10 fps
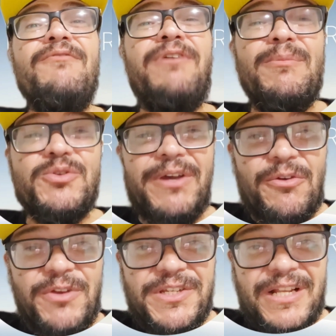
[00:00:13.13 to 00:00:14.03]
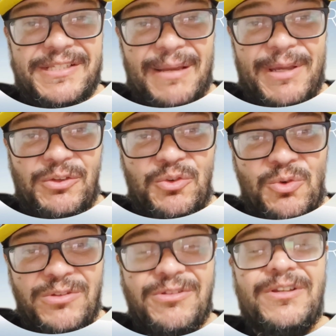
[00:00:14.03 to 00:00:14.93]
Vamos ver o vídeo de lançamento
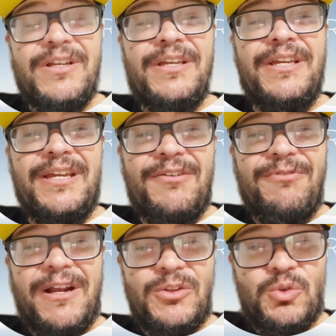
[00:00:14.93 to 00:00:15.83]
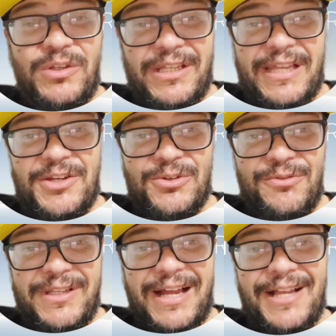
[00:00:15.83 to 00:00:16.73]
juntos e ver tudo que tem de
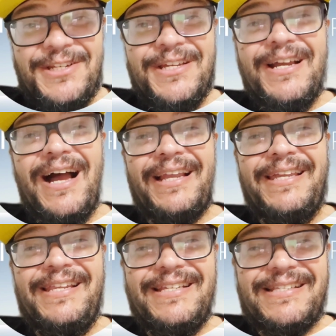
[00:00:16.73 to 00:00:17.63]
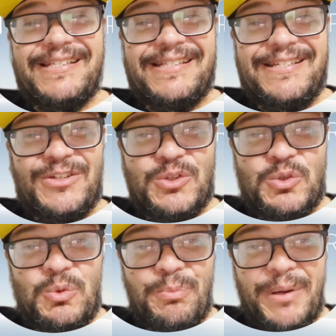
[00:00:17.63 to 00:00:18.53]
novidade aqui neste
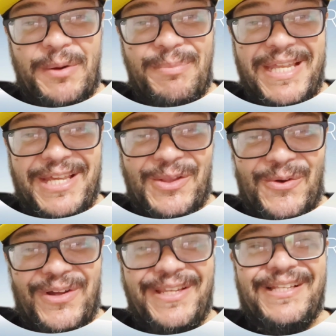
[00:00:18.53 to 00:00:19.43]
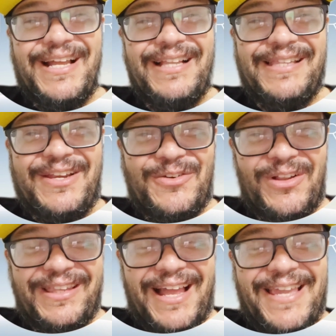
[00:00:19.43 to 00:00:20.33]
super mini drone da
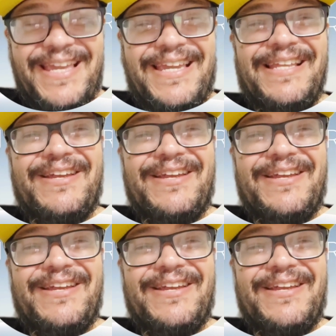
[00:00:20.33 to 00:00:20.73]
DJI,